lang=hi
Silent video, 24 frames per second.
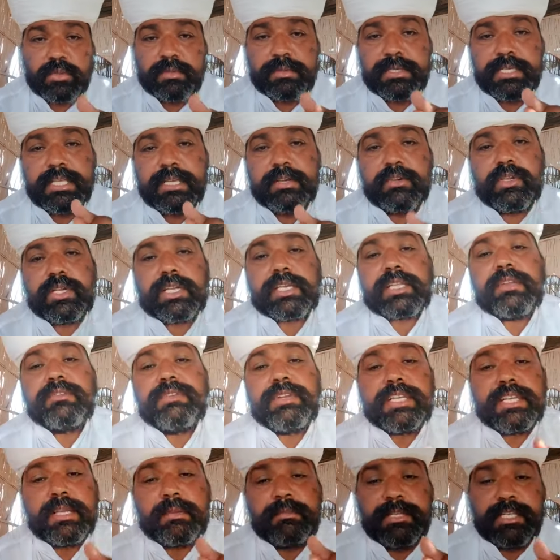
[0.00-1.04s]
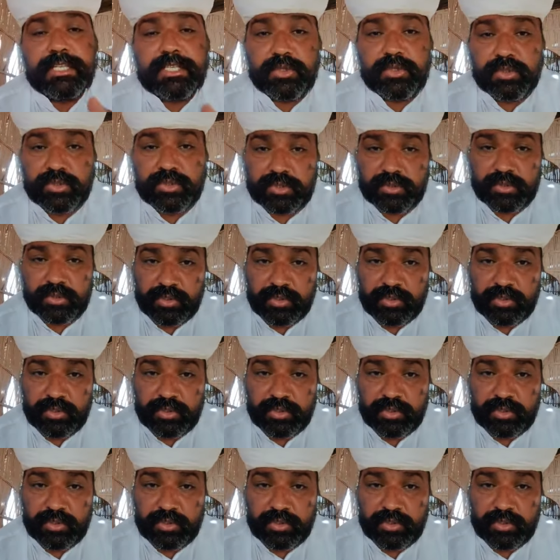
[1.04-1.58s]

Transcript: तो बढ़िया हो जाकर विटामिन युक्त